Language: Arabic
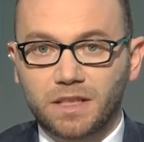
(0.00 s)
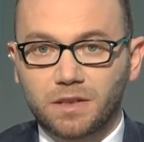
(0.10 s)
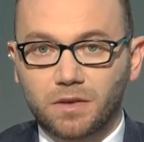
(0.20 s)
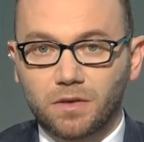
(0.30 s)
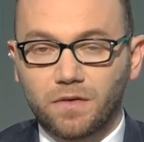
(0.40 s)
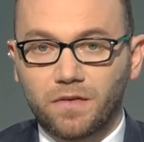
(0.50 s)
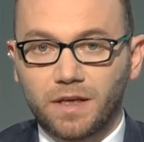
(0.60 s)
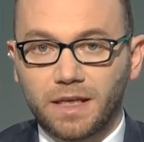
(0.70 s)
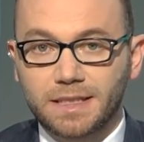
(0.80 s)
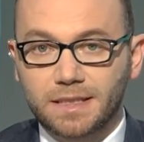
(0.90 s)
فيكتوروف
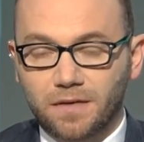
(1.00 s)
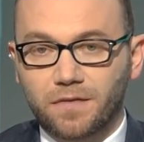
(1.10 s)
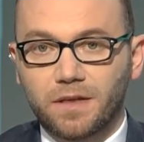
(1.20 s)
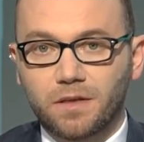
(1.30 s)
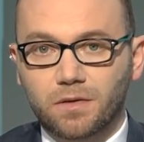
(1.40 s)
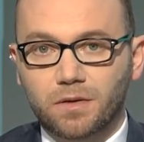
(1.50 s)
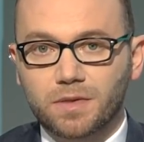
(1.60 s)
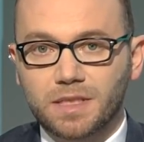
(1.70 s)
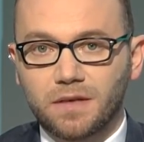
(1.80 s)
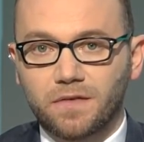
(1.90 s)
السفير
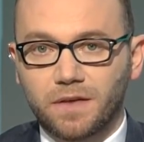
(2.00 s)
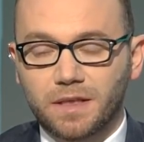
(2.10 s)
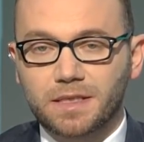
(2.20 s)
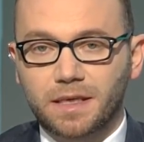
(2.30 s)
الروسي في